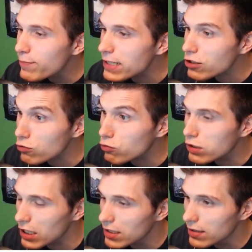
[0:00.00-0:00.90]
machst du
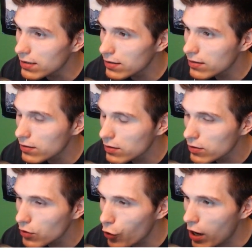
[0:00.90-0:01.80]
denn?
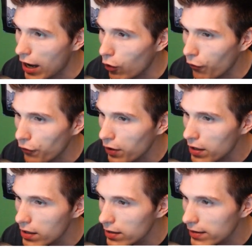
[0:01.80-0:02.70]
Hör auf,
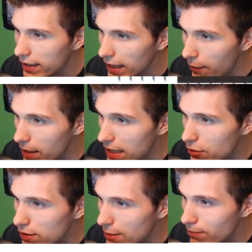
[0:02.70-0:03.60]
dich in der Mitte
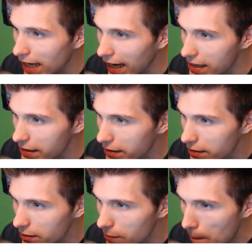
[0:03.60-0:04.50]
zu sieben teilen.
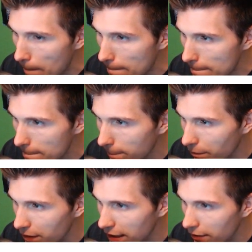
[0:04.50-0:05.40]

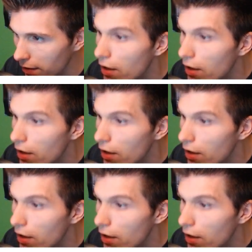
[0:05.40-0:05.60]
Ja.